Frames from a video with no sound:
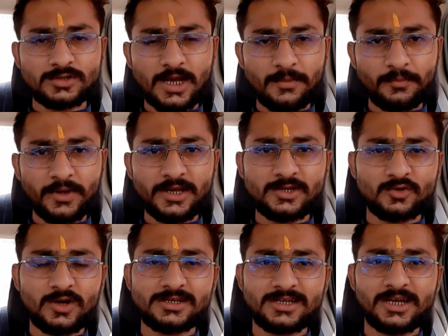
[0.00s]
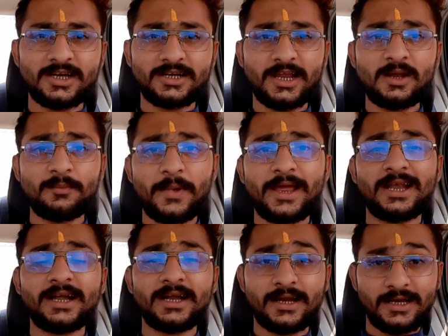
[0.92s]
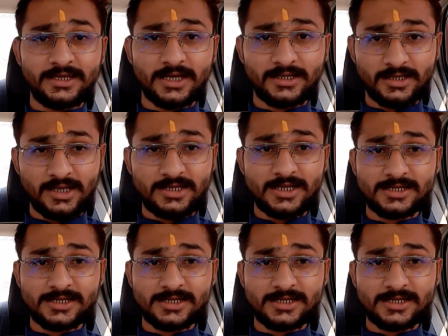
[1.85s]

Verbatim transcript: उस टाइम पे इंश्योरेंस की डिटेल पहले डाली जाती थी